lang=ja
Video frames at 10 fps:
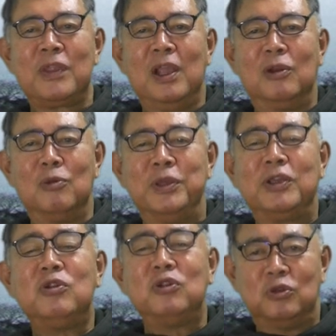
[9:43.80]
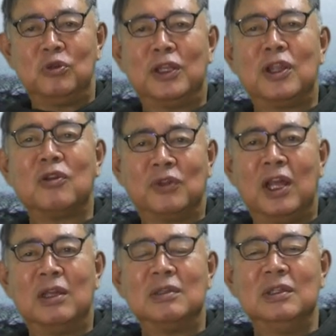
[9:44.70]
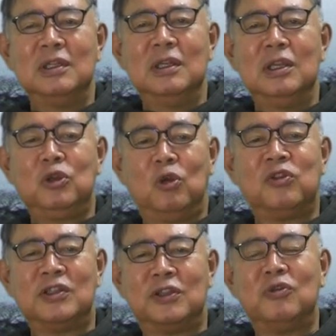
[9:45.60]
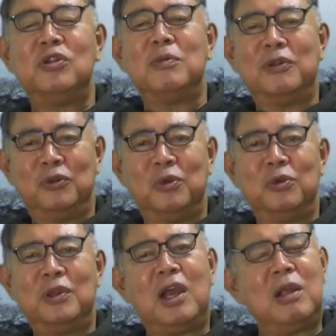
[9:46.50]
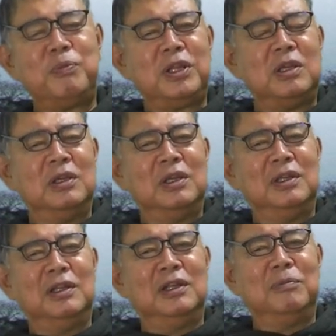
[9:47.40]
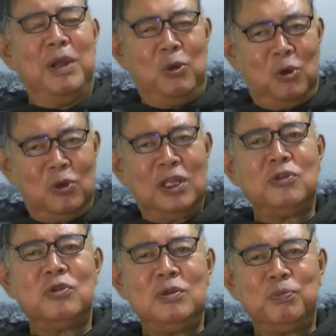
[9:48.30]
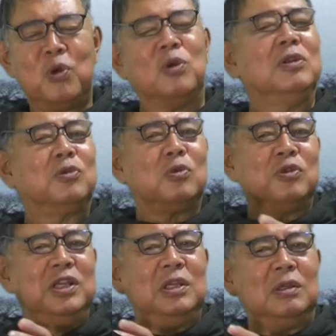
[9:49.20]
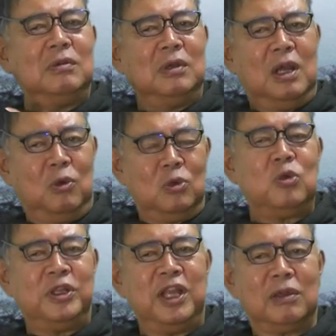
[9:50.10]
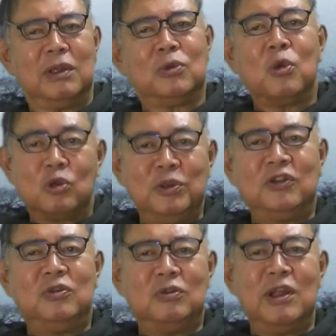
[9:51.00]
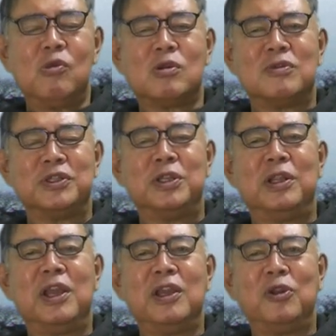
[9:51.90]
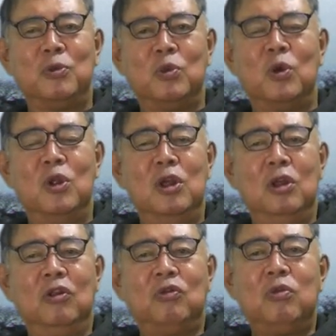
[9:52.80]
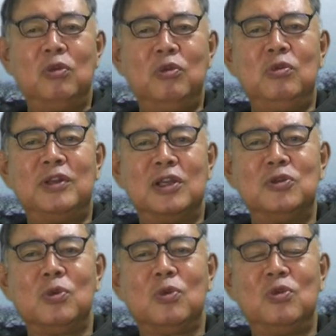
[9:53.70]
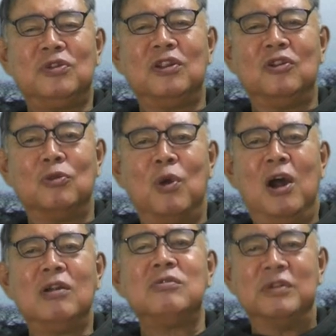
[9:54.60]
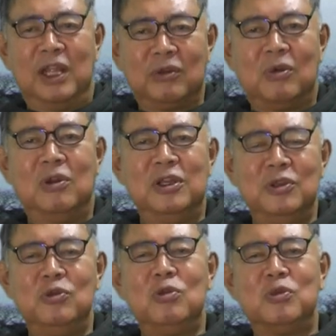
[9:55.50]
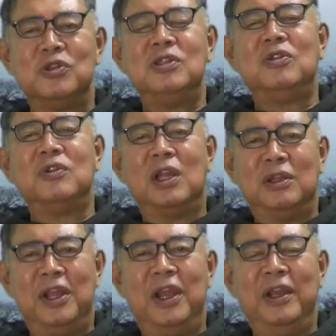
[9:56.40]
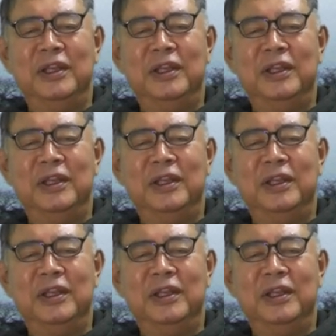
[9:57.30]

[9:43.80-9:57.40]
あの、びっくりするぐらいたくさん協賛者ついてますよ。だからやっぱり、まあ、オールナイトニッポン、特にオードリーだけは特別なのかもしれないけども、そういうラジオコンテンツもあるんだというのも事実なんで、